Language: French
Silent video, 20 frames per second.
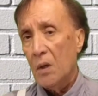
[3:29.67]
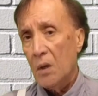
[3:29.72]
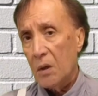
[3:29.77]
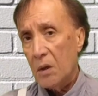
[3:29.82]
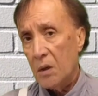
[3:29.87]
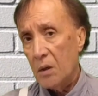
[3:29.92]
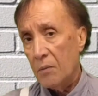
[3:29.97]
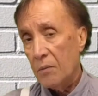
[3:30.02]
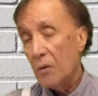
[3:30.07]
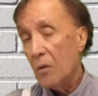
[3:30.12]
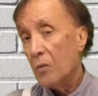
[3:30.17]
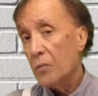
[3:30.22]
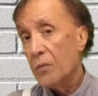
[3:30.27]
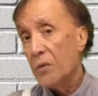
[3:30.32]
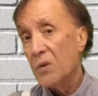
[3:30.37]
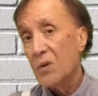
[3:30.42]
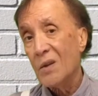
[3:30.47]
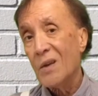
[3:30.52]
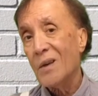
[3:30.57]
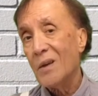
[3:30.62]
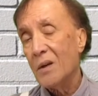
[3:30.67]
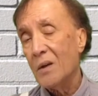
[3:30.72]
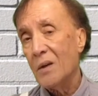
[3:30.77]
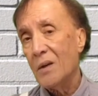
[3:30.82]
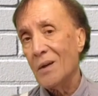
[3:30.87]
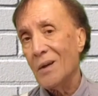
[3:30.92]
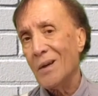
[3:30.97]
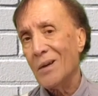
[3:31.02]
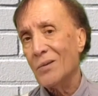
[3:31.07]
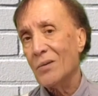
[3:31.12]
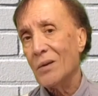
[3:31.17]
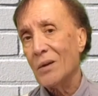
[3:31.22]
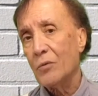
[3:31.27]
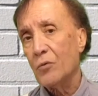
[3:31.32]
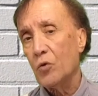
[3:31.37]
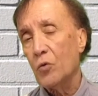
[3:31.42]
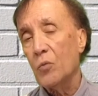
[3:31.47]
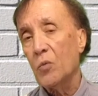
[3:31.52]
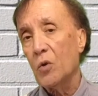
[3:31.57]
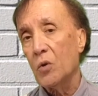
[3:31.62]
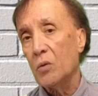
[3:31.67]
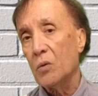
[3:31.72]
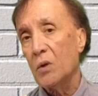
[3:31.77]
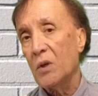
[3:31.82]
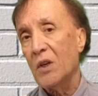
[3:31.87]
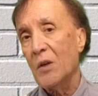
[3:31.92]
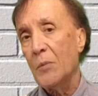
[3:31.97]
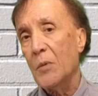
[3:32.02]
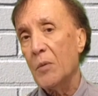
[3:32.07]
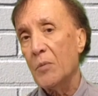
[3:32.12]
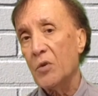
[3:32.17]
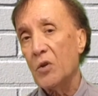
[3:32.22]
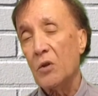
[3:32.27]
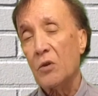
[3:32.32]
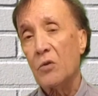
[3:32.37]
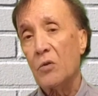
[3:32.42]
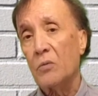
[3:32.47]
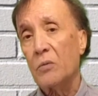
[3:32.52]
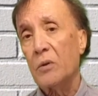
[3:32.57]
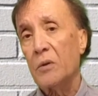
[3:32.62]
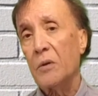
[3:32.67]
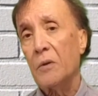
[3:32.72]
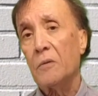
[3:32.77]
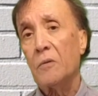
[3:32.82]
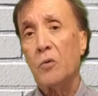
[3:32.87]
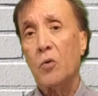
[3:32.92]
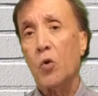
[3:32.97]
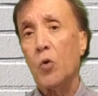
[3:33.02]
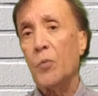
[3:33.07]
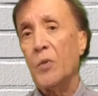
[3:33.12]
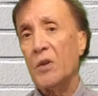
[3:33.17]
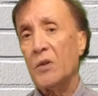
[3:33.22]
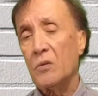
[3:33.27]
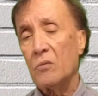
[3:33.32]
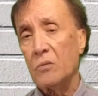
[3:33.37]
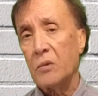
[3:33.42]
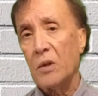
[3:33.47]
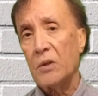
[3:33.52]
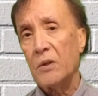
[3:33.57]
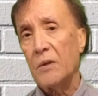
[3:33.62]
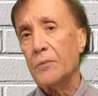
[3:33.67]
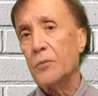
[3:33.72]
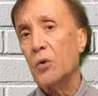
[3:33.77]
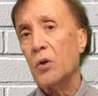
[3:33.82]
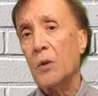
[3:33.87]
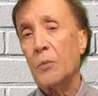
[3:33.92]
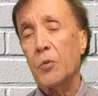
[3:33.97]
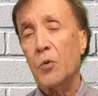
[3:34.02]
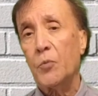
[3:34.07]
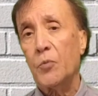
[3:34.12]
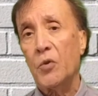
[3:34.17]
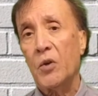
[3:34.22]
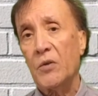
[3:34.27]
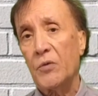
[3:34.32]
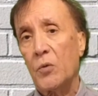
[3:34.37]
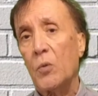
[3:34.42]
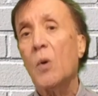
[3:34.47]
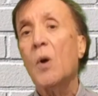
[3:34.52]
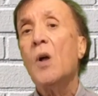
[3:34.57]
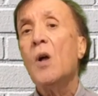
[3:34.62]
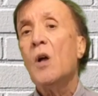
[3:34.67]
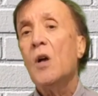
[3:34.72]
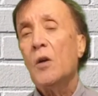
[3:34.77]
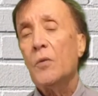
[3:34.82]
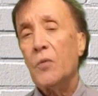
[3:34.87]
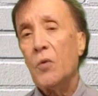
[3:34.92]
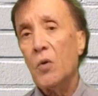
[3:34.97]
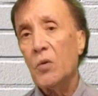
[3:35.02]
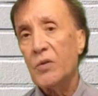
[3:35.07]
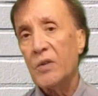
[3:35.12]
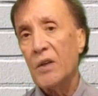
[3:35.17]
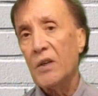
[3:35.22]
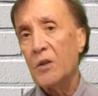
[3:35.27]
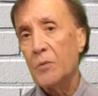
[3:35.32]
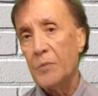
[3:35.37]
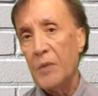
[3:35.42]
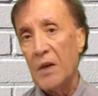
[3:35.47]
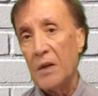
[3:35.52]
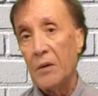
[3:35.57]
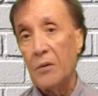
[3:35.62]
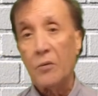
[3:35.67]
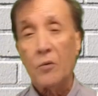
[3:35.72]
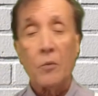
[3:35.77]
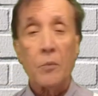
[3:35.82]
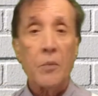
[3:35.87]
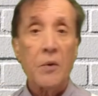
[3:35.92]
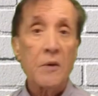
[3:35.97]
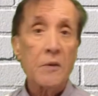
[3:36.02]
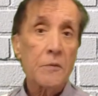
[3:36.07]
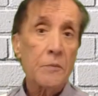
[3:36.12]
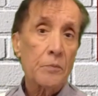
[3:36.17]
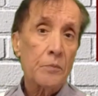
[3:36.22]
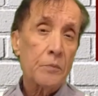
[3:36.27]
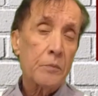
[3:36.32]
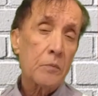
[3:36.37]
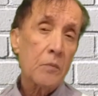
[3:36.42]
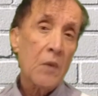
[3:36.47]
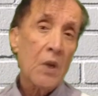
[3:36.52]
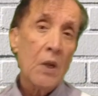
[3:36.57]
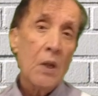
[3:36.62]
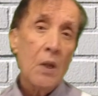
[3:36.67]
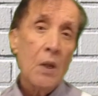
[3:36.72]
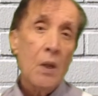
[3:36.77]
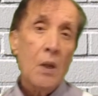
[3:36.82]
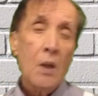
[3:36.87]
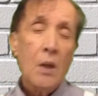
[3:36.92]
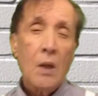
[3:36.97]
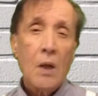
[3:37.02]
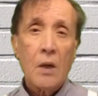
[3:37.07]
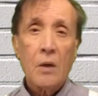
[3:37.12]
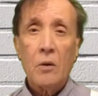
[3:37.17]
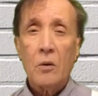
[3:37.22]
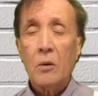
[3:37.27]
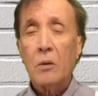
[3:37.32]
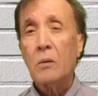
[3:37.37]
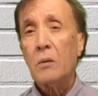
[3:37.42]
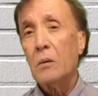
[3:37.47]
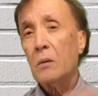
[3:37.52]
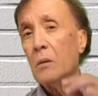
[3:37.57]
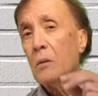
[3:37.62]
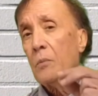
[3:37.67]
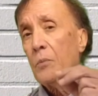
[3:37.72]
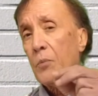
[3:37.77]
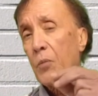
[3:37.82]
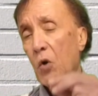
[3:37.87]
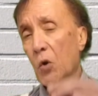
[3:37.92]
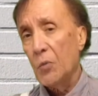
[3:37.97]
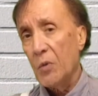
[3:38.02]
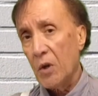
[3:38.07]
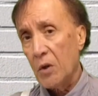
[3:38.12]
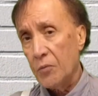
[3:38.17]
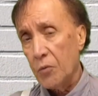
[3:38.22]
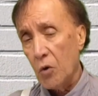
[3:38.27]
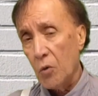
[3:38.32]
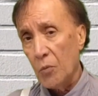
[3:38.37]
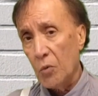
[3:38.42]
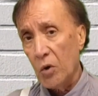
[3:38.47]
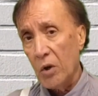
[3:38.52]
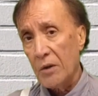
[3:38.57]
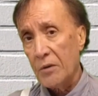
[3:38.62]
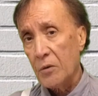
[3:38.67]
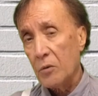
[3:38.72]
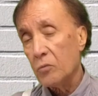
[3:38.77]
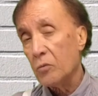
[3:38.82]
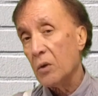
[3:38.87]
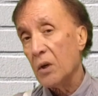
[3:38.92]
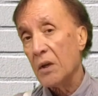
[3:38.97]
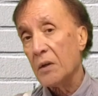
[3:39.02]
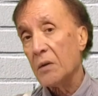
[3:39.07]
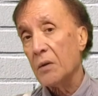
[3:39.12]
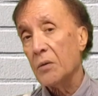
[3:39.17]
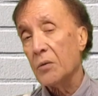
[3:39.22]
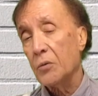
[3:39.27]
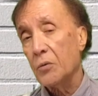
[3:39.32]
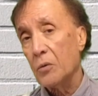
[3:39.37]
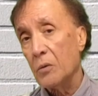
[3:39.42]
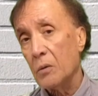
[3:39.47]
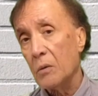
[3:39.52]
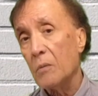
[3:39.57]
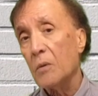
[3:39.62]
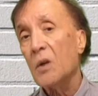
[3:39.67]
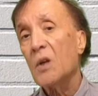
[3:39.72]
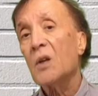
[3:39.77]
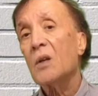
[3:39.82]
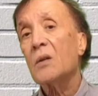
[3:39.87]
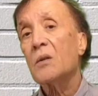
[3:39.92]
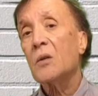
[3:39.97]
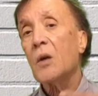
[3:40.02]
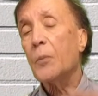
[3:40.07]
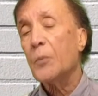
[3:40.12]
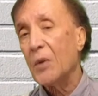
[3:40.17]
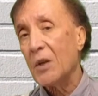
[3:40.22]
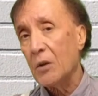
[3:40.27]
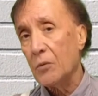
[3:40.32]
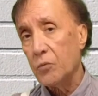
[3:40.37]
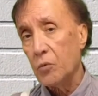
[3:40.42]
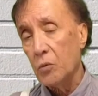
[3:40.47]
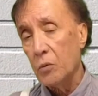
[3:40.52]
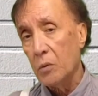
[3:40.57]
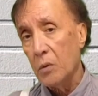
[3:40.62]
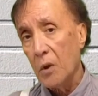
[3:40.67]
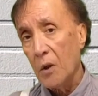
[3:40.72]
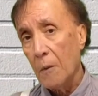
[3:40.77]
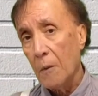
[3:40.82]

qui vont viser exactement les mêmes échantillons représentatifs de la population française par exemple. Alors, première formulation de la question, d'après vous,